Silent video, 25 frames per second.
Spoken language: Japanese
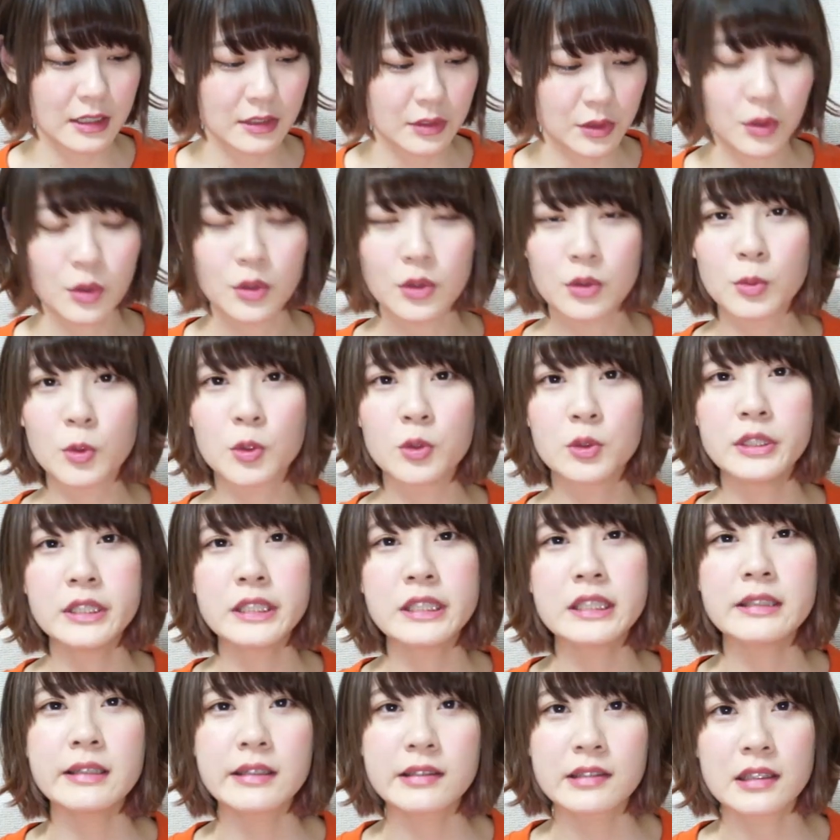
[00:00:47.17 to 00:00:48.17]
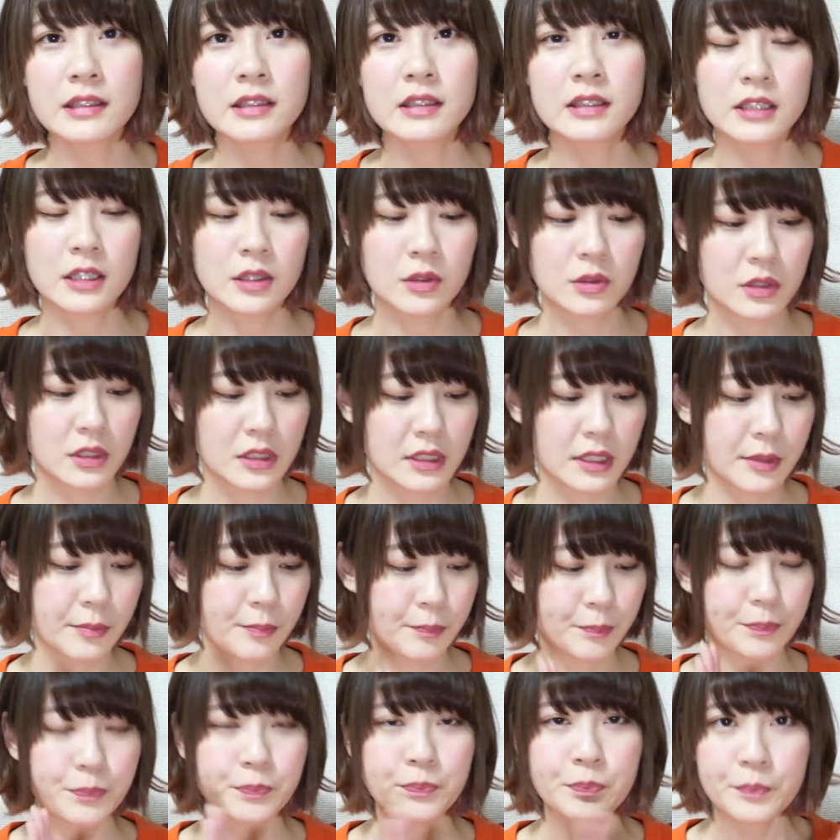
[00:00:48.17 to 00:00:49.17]
そう、もう売り切れちゃってたのでね、
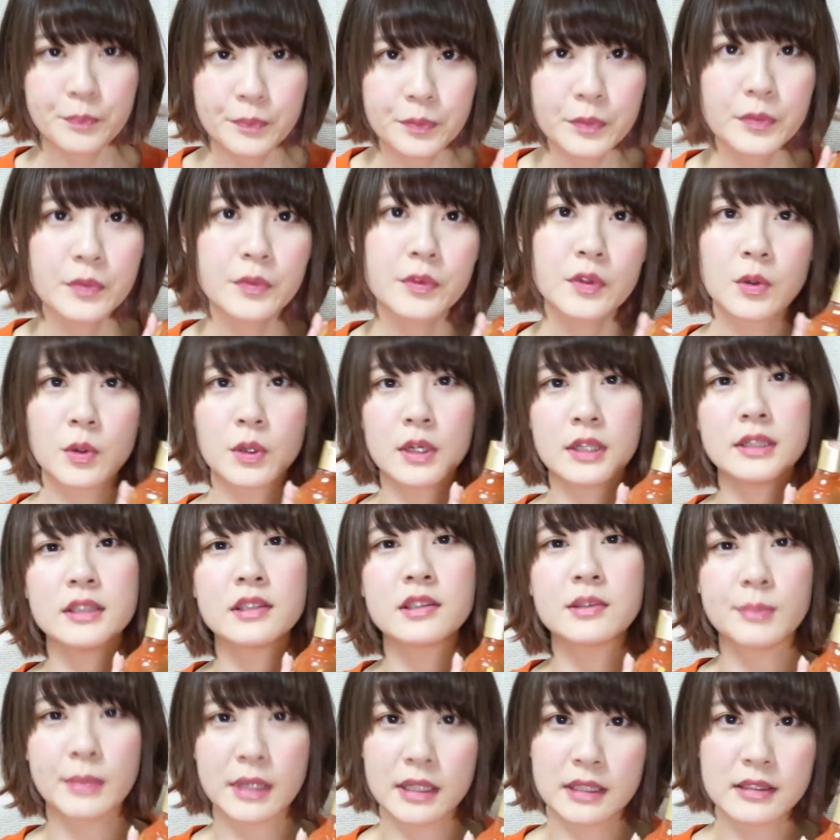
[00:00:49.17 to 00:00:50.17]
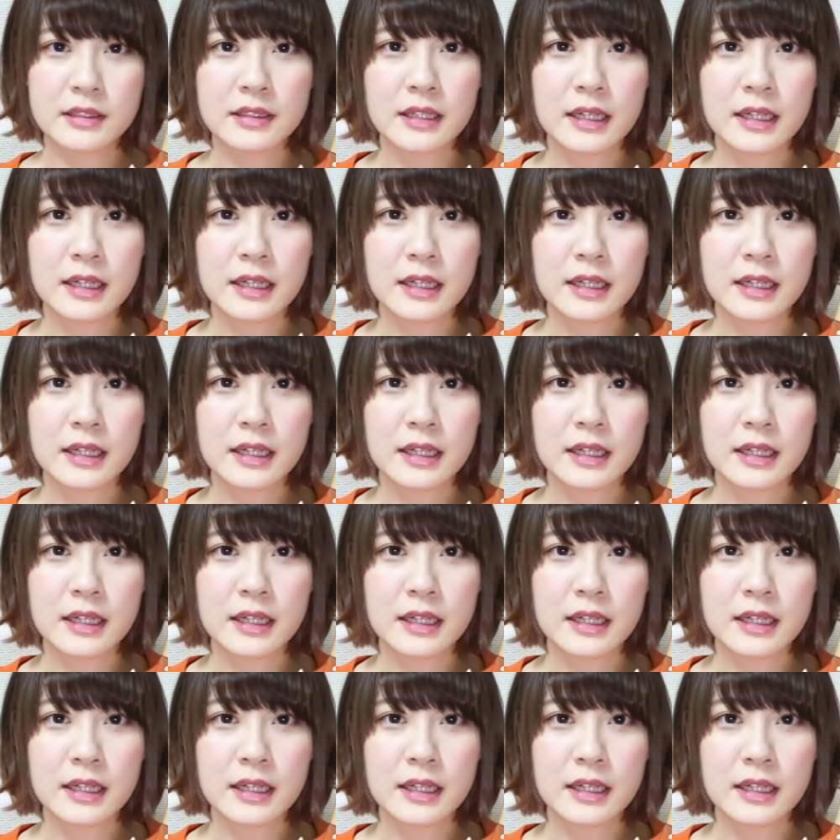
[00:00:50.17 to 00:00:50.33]
これにしまし